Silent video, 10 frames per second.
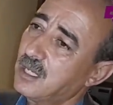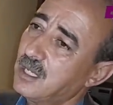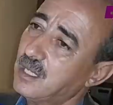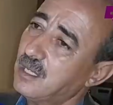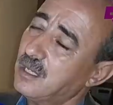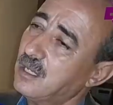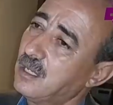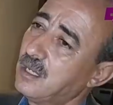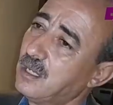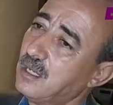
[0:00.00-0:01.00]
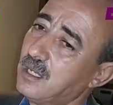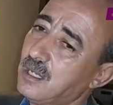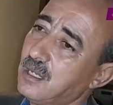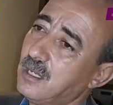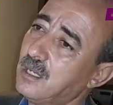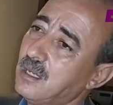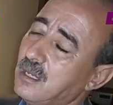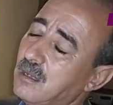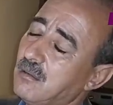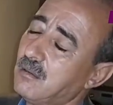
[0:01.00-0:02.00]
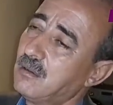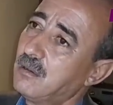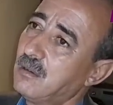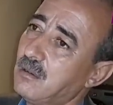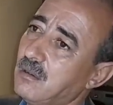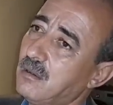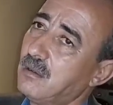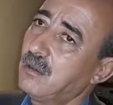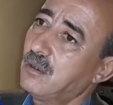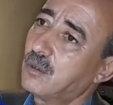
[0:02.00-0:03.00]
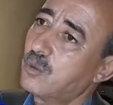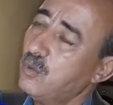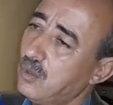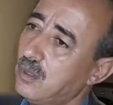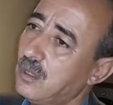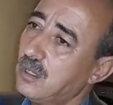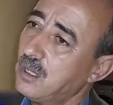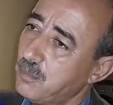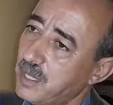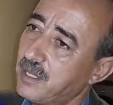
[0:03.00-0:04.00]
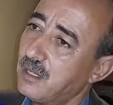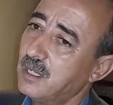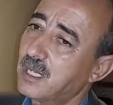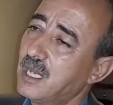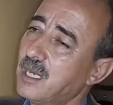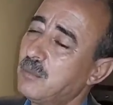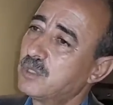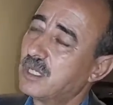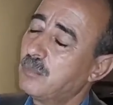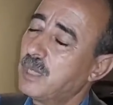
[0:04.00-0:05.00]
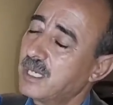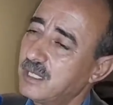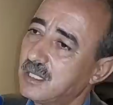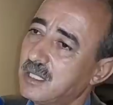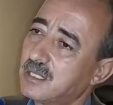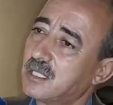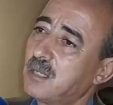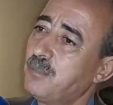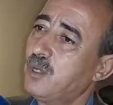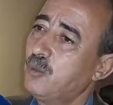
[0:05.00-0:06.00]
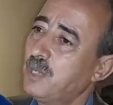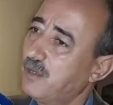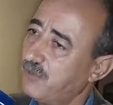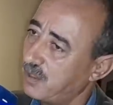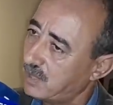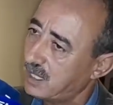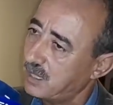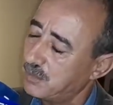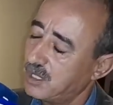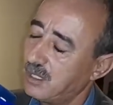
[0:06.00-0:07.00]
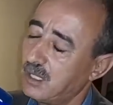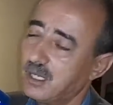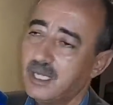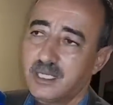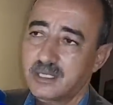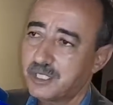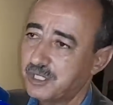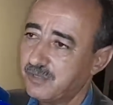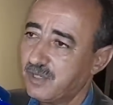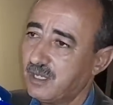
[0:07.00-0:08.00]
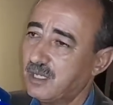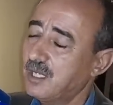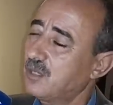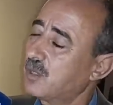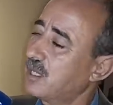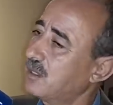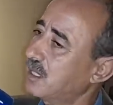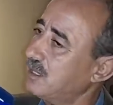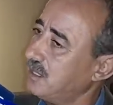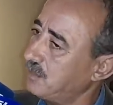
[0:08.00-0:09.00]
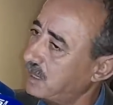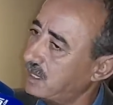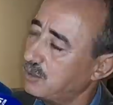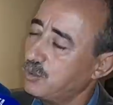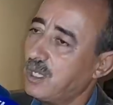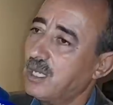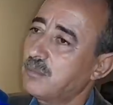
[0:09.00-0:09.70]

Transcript: ل آه، كل من كان مريضا يتتبع ملف ابراهيم ان شاء الله الله يعطيه الشفاء لانه كان كيدعي معنا ودعاء المريض مقبول